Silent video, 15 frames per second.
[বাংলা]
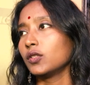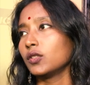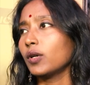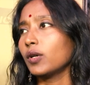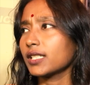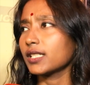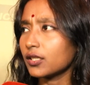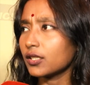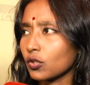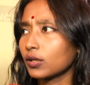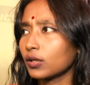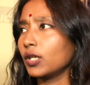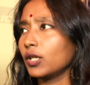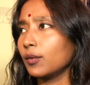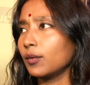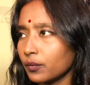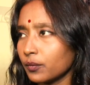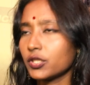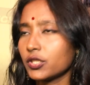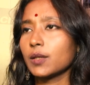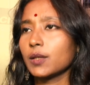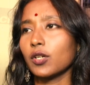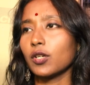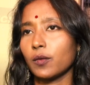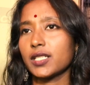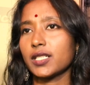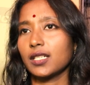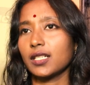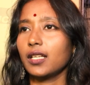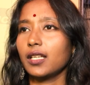দু এবং
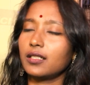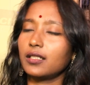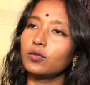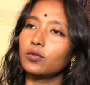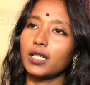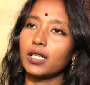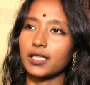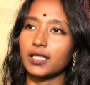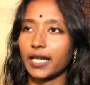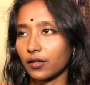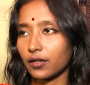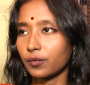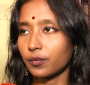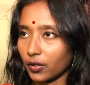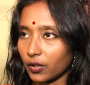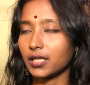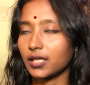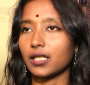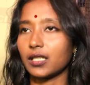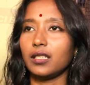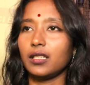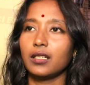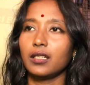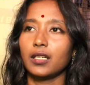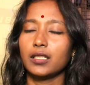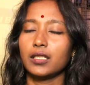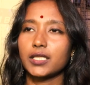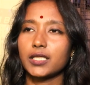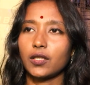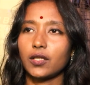পশ্চিমবঙ্গবাসীর ক্ষেত্রে দু হাজার পর থেকে
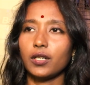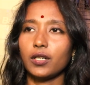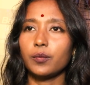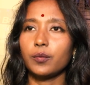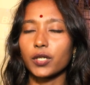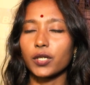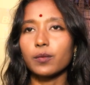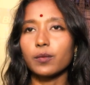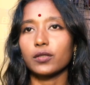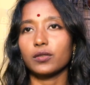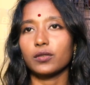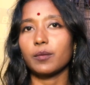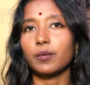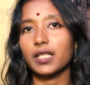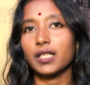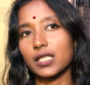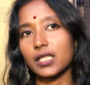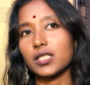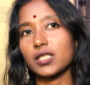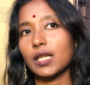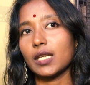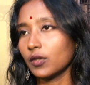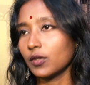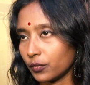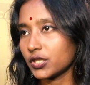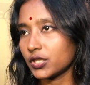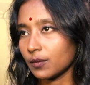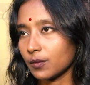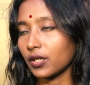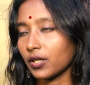যে ধরনের পরিবর্তন আমরা দেশে এবং
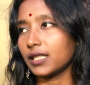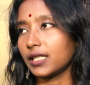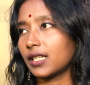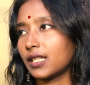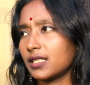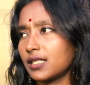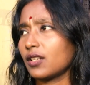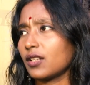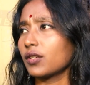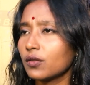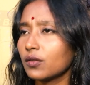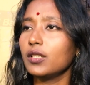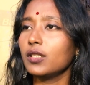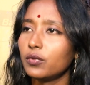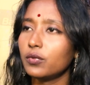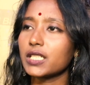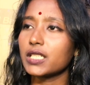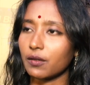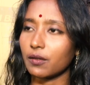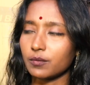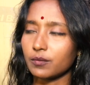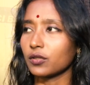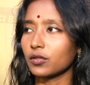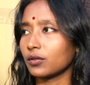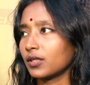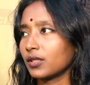পশ্চিমবঙ্গে দেখেছি তার অনেকগুলি ভুলে যাওয়ার মতো